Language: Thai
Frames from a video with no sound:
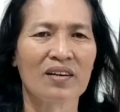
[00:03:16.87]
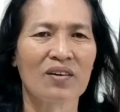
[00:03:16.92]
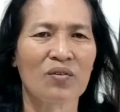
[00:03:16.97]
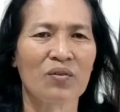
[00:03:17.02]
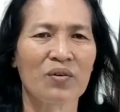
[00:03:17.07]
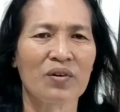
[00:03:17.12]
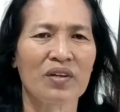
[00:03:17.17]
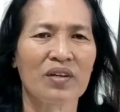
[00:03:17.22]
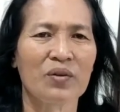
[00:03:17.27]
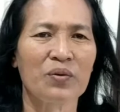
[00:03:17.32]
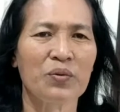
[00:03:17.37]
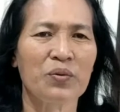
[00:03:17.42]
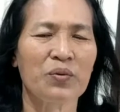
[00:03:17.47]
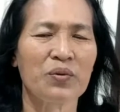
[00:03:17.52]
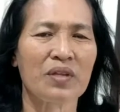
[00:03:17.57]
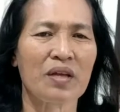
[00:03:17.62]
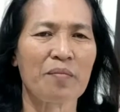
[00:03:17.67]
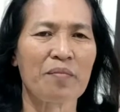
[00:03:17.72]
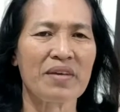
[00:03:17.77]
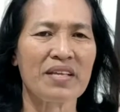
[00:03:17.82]
คนดู
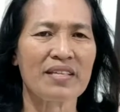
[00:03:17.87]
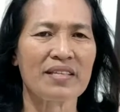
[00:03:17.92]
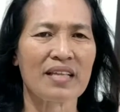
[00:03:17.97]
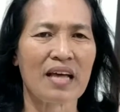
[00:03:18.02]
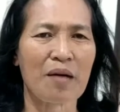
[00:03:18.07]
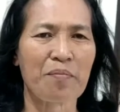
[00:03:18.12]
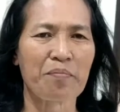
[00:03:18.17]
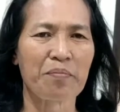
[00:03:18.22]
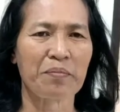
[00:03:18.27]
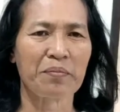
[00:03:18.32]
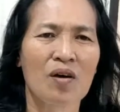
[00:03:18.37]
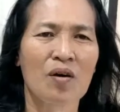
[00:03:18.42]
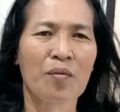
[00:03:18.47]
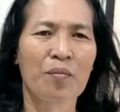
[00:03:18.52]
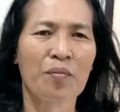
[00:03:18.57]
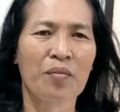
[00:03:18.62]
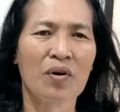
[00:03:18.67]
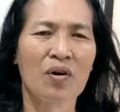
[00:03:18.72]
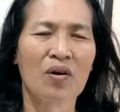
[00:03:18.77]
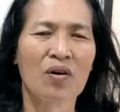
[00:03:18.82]
แต่ไม่ซับ
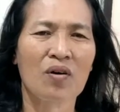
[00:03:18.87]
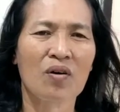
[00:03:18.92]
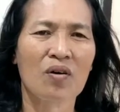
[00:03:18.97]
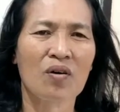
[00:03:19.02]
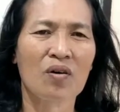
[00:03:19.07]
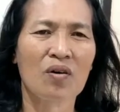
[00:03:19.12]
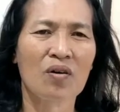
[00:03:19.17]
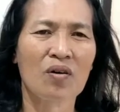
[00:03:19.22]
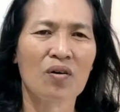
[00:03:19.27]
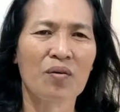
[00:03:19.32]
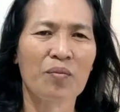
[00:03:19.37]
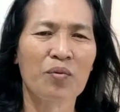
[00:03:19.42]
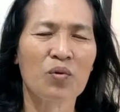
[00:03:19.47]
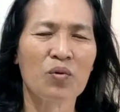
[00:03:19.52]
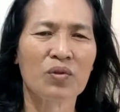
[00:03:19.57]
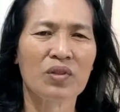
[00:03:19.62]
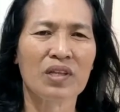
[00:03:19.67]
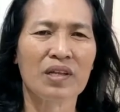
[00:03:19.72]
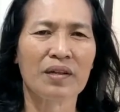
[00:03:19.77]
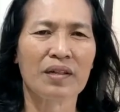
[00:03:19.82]
พอ
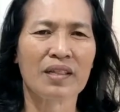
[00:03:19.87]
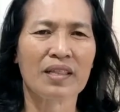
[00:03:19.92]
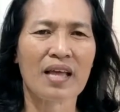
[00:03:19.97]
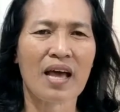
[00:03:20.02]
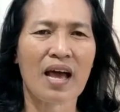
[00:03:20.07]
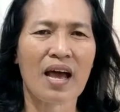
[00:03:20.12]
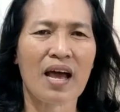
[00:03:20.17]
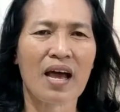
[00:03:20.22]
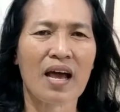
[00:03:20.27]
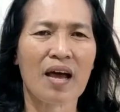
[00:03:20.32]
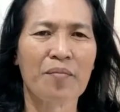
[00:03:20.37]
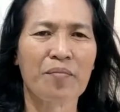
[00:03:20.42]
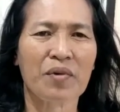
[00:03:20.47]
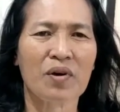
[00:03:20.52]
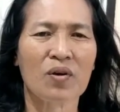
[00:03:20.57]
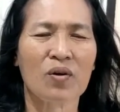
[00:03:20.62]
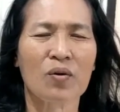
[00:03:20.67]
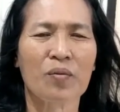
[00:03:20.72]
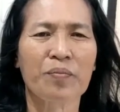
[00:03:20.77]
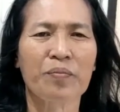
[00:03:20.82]
ผู้ติดตาม
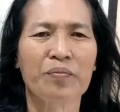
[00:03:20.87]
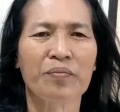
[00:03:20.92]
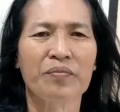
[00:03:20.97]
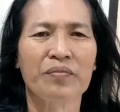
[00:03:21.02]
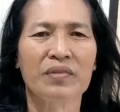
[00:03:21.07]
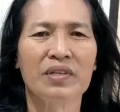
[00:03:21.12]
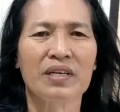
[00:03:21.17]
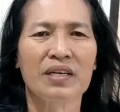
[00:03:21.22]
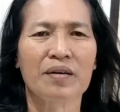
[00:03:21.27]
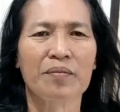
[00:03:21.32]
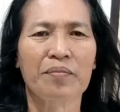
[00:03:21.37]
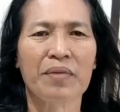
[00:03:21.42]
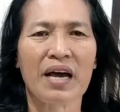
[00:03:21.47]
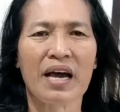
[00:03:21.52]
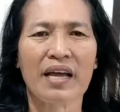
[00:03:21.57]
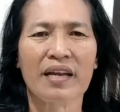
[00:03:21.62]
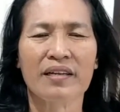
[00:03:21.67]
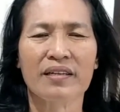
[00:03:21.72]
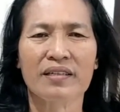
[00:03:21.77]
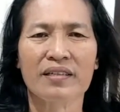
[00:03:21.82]
ครบหนึ่ง
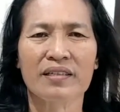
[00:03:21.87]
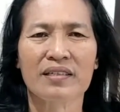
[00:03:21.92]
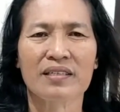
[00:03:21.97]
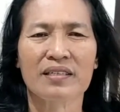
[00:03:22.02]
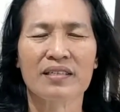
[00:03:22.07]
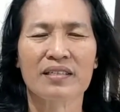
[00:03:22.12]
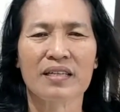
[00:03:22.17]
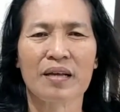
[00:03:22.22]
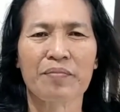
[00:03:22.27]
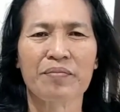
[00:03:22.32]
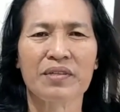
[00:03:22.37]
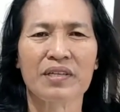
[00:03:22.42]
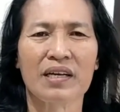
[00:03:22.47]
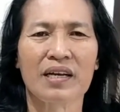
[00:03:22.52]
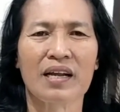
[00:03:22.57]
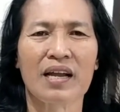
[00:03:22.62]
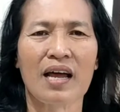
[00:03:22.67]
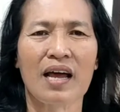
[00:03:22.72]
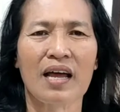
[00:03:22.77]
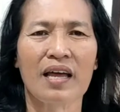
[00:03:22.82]
พันซับส
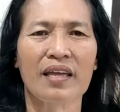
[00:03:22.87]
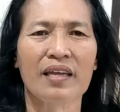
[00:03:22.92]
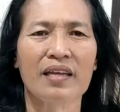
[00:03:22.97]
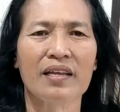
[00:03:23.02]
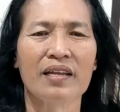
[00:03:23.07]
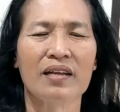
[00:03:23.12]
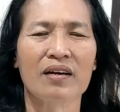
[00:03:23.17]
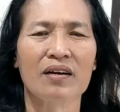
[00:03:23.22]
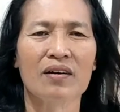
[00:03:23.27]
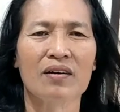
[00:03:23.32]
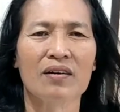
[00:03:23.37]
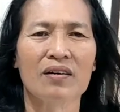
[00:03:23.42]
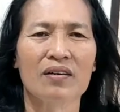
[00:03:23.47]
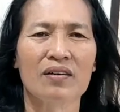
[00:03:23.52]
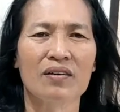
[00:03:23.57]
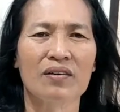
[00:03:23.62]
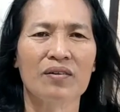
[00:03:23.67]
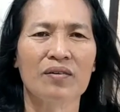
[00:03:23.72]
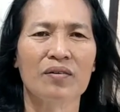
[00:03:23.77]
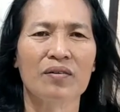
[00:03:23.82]
ไครต์แล้วก็
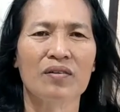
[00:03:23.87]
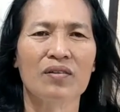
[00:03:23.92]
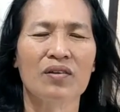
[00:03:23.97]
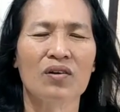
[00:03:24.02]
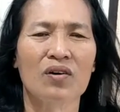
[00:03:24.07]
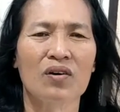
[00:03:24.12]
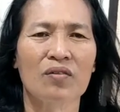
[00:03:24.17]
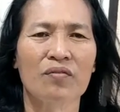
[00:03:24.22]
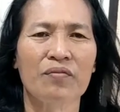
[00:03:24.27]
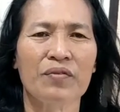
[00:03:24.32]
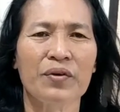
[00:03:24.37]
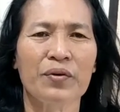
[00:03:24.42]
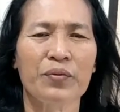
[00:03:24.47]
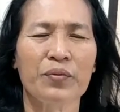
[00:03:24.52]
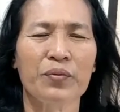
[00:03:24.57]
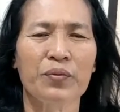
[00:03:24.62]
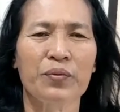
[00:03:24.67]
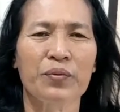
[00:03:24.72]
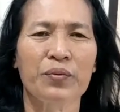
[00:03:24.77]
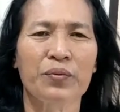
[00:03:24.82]
ยอดวิว
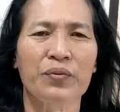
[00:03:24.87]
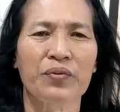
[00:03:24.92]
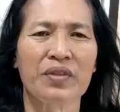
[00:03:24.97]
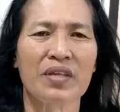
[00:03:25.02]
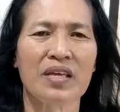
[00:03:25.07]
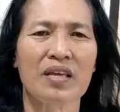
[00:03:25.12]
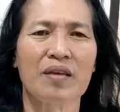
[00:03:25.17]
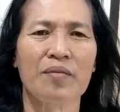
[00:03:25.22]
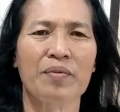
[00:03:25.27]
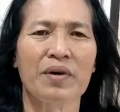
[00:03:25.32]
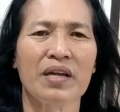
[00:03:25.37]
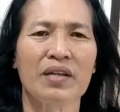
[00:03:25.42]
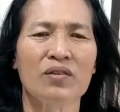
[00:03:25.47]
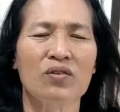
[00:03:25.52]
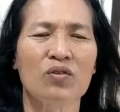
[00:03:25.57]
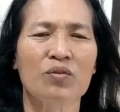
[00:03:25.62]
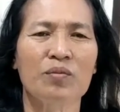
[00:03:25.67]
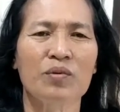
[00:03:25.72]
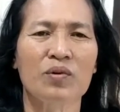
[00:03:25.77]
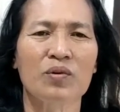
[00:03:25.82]

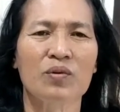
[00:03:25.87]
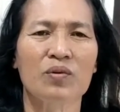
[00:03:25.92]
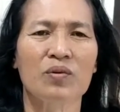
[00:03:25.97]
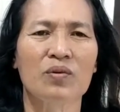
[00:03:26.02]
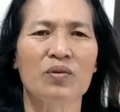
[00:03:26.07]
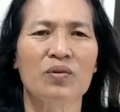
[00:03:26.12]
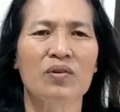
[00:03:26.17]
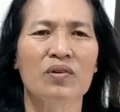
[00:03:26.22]
4,000 ชั่วโมง